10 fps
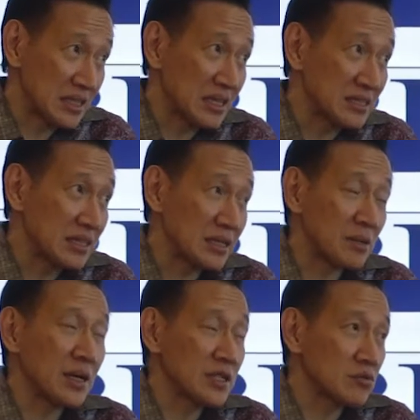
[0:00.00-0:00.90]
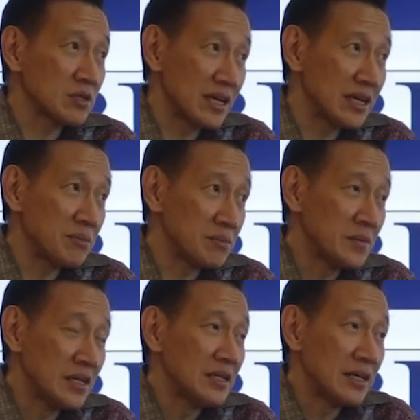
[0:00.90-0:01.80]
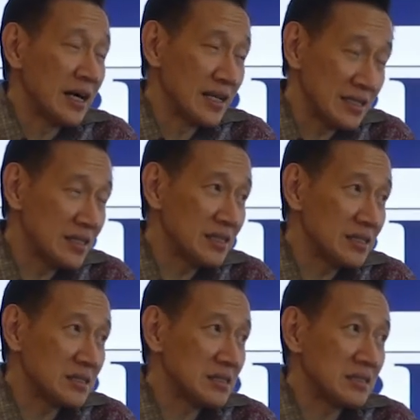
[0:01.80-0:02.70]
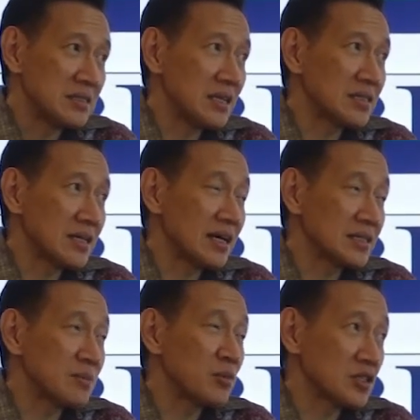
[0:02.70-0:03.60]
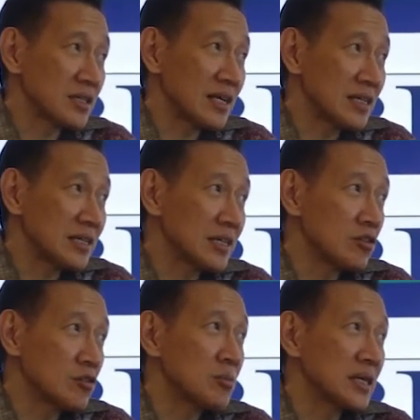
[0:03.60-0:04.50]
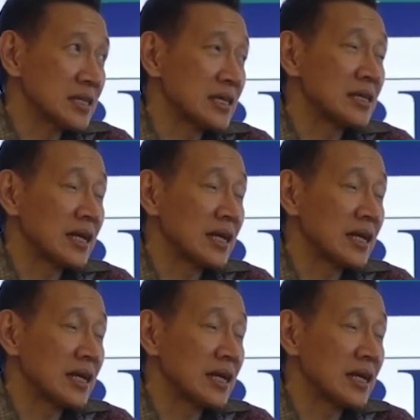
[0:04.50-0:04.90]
saya rasa termasuk dalam hal ini saya sangat support sekali kalau itu berdasarkan